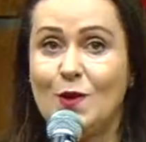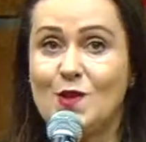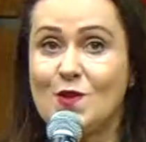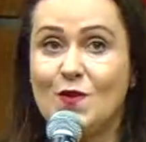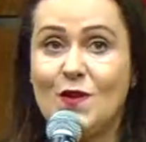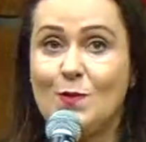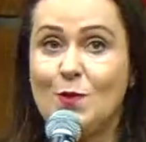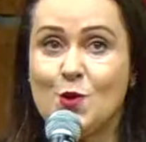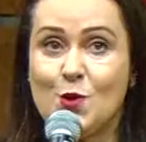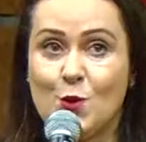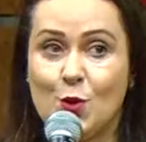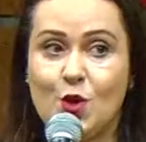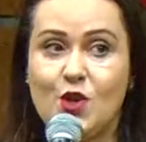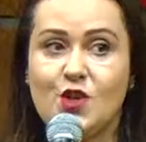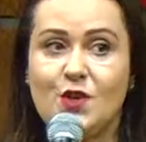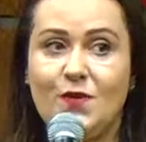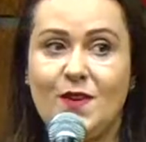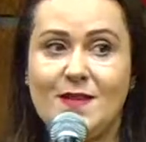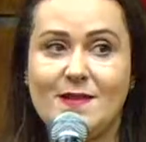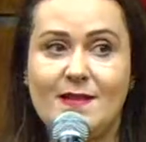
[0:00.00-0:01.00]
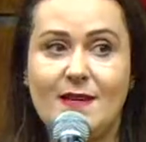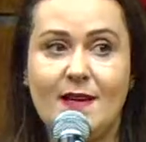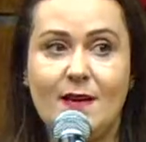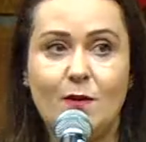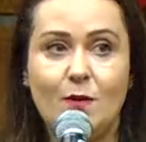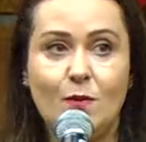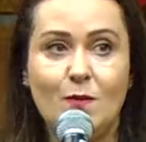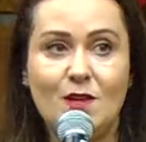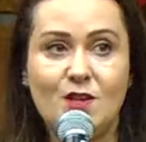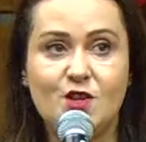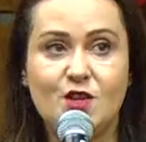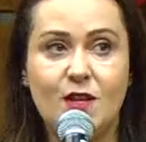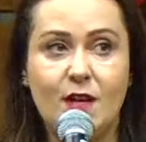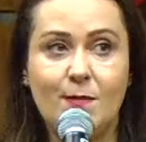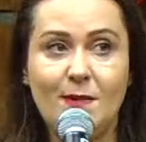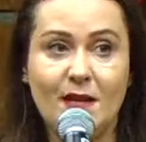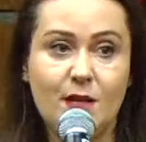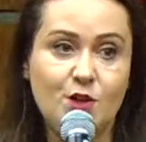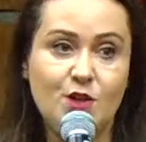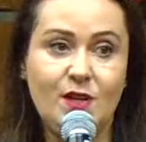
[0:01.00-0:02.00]
Nós vamos hoje fazer uma
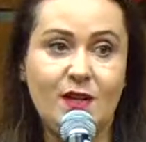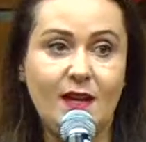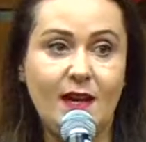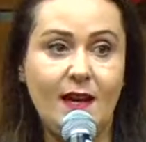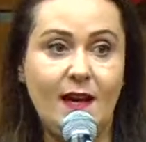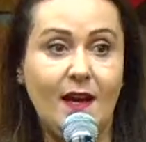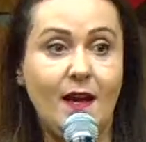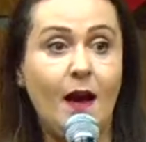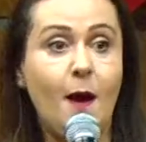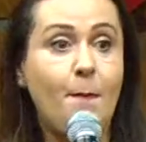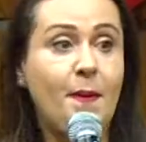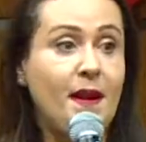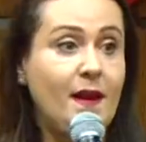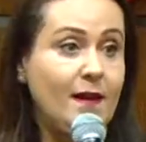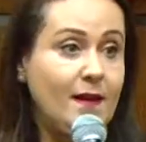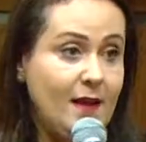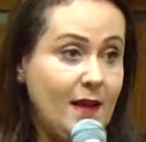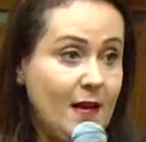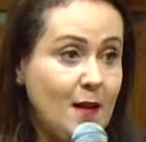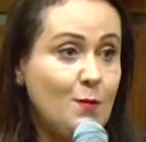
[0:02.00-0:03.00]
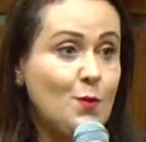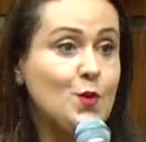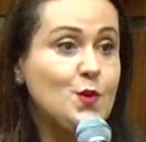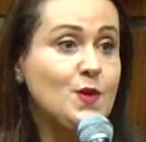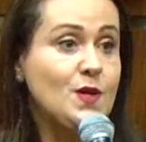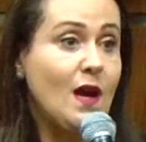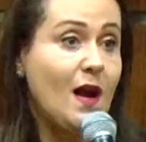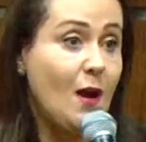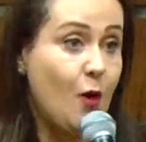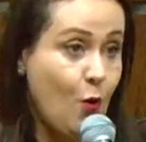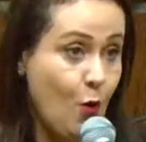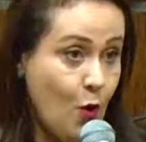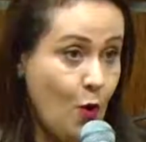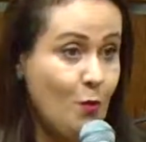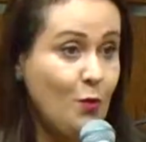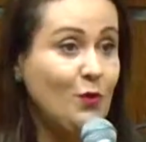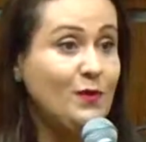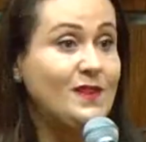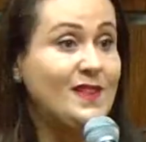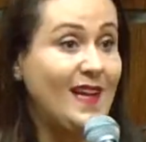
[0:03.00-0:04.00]
dinâmica de quê? Aprendemos a como